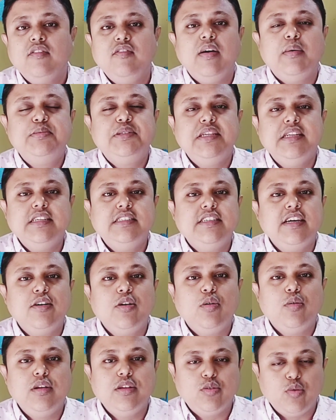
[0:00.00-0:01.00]
ওয়েব সিরিজ
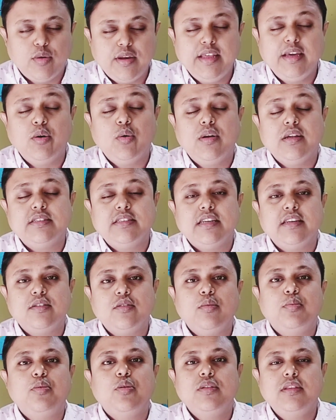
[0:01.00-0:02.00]
যেগুলো উনি তৈরি করেছেন
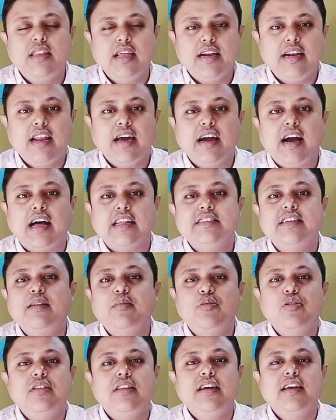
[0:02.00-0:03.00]
তো প্রত্যেকটা কাজের
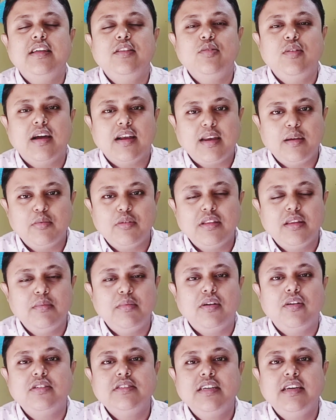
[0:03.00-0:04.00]
মধ্যে কিন্তু একটা বলতে
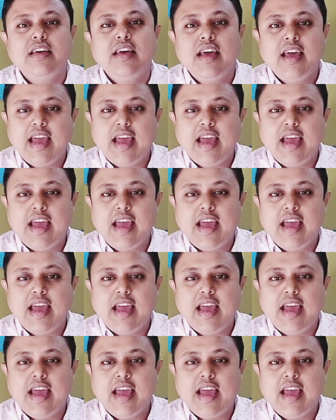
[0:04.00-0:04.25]
পারো যে